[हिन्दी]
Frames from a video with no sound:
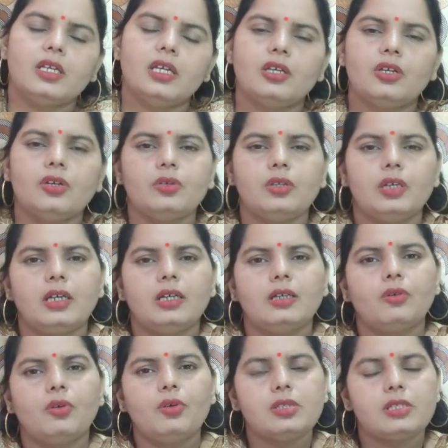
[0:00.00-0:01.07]
कि क्यों ना
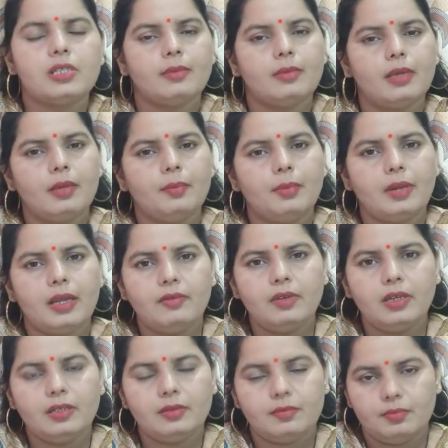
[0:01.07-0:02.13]
कुछ समय
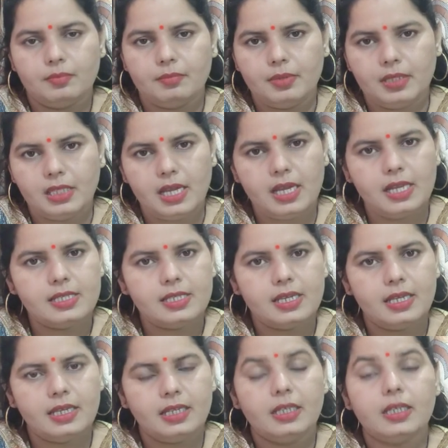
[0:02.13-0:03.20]
प्राइवेट बिताया
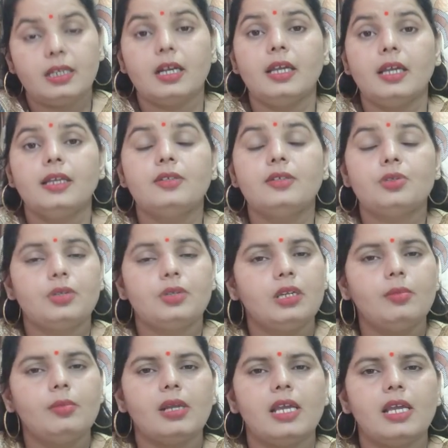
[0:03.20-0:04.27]
जाए कहीं
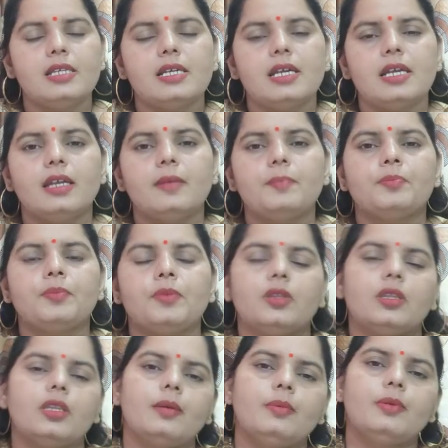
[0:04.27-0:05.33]
छुट्टी मनाई जाए
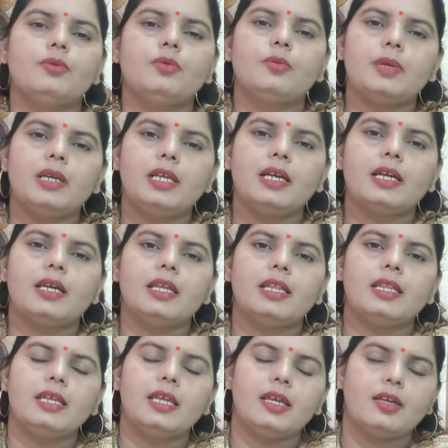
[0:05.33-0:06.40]
तभी वो महिला
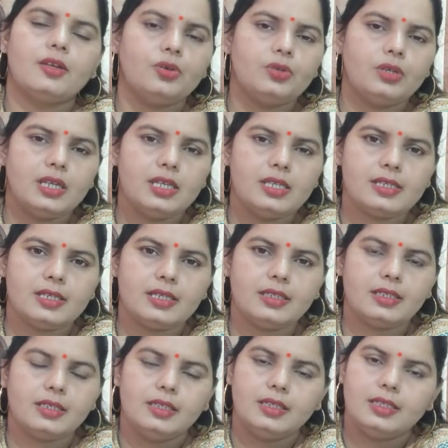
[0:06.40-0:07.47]
कहती है क्यों नहीं सर
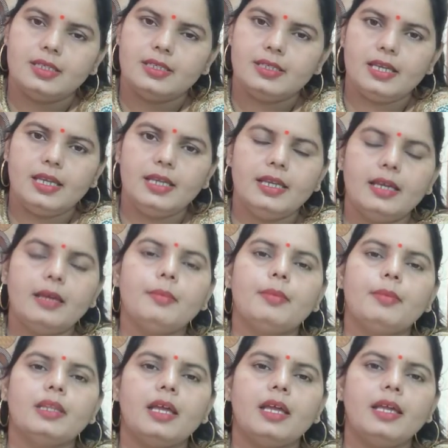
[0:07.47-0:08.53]
चलिए
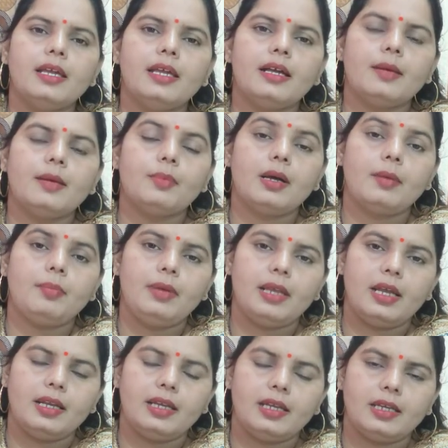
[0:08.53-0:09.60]
बताइए कब का
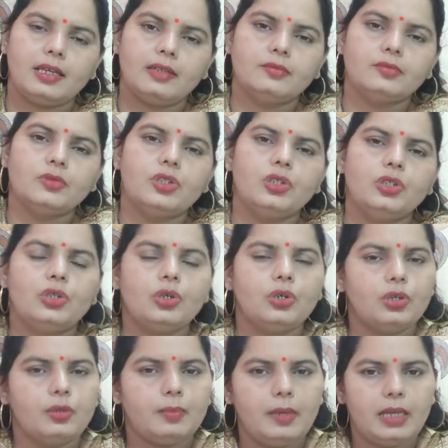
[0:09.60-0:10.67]
प्लान है
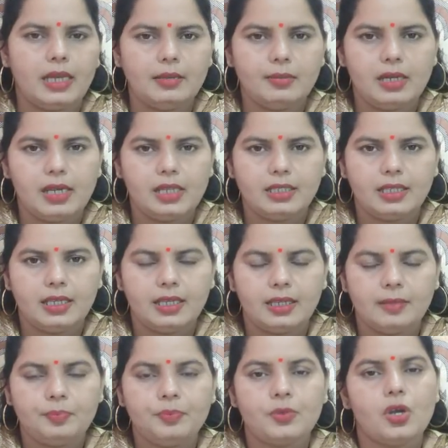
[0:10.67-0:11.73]
दोनों प्लान बनाते
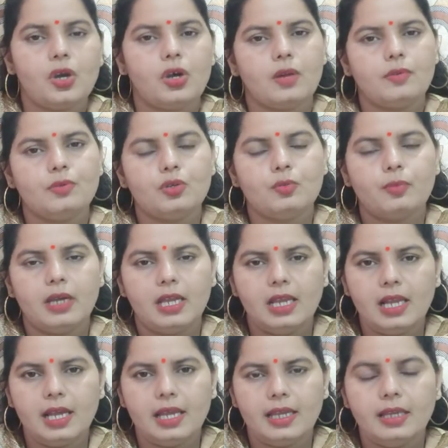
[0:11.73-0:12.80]
हैं और अब जो
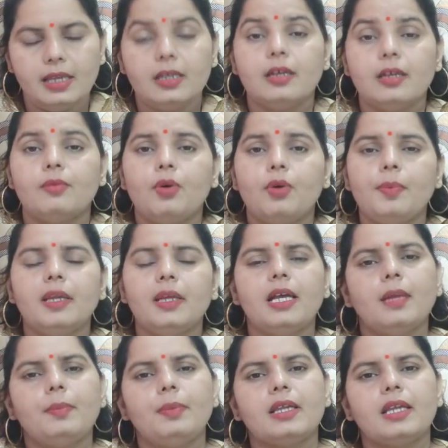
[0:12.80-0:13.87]
महिला है वो अपने
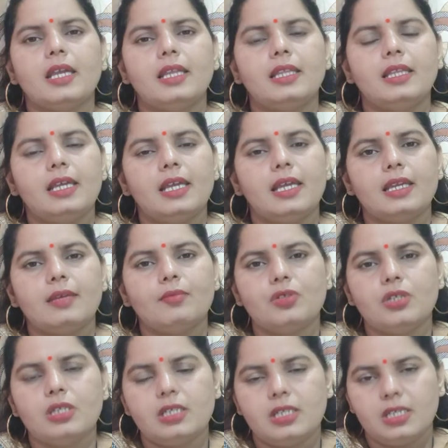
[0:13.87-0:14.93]
घर पर कहती है कि
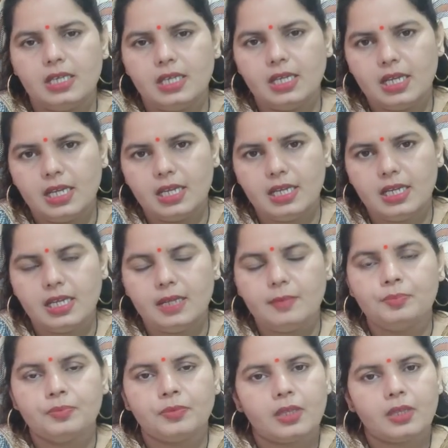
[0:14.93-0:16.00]
मुझे ट्रेनिंग के लिए